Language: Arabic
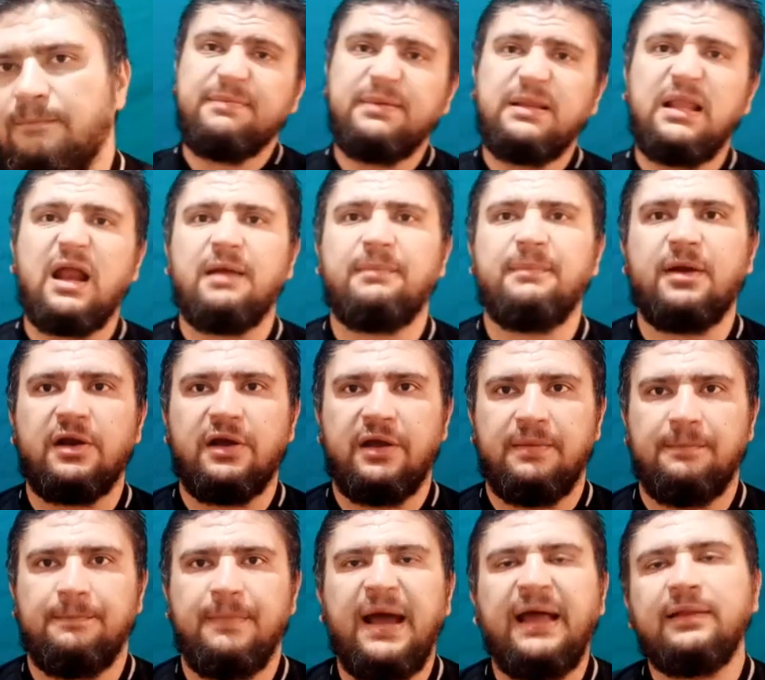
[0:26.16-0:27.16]
بسم الله الرحمن
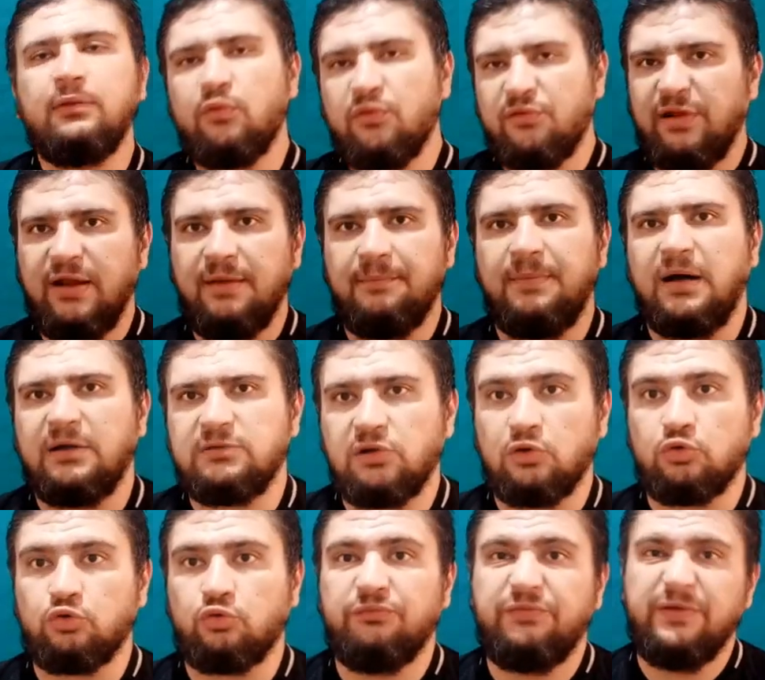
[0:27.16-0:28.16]
الرحيم اهلا وسهلا
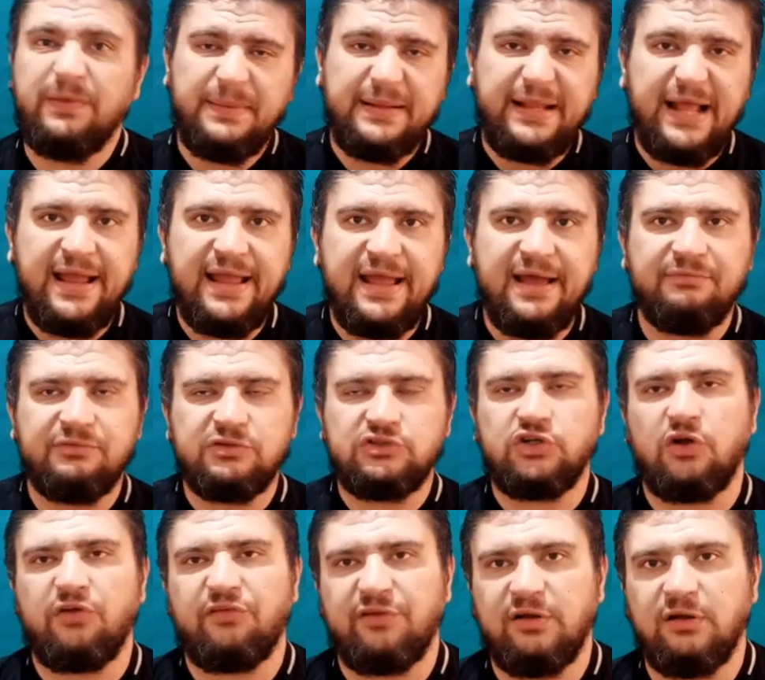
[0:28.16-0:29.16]
بحضراتكم في البدايه في
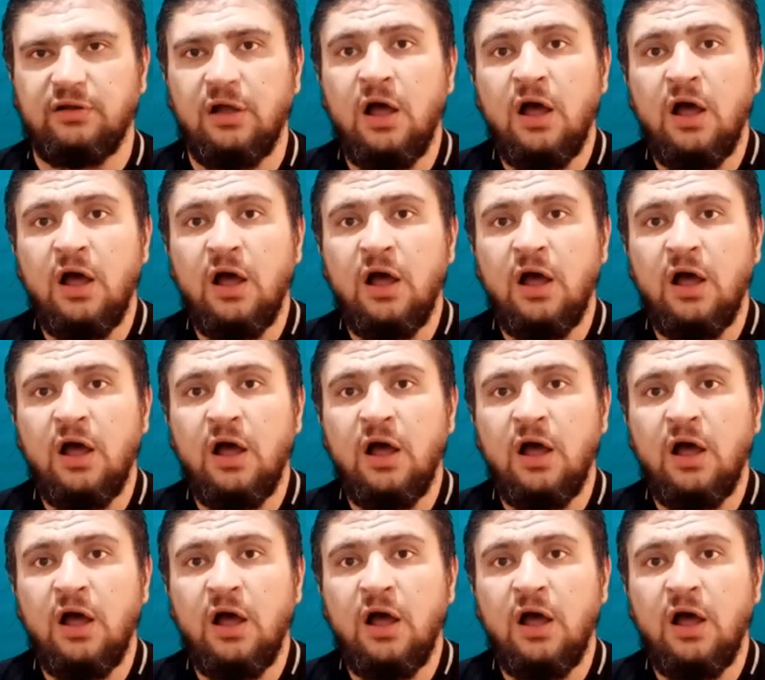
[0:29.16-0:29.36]
شخص